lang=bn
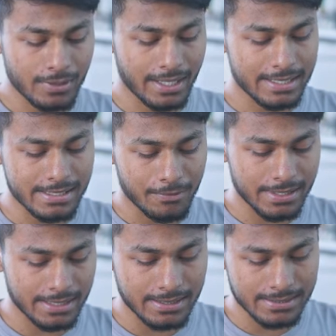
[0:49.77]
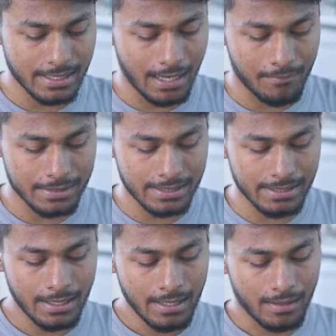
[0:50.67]
তো এখানে যেমন দেখতেছেন আমাদের
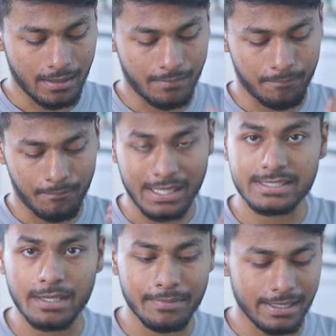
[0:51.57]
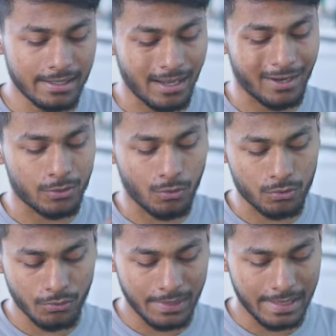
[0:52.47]
মাস্টার বিল্ডার আর
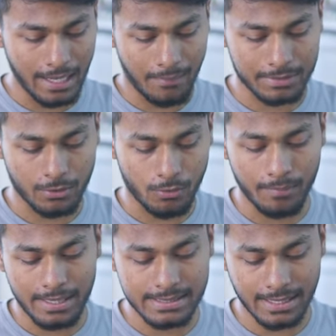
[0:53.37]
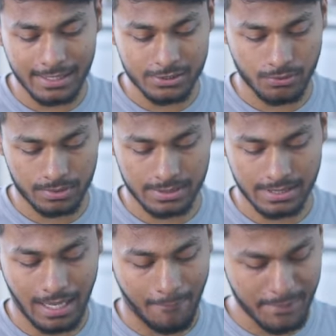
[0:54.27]
অটো মিলে আমাদের হোম ভিলেজে কাজ
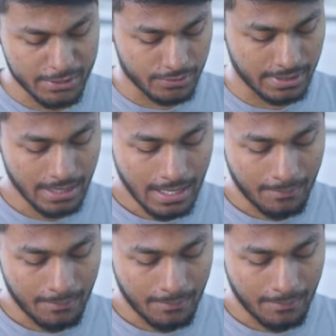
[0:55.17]
করতেছে আপনি যদি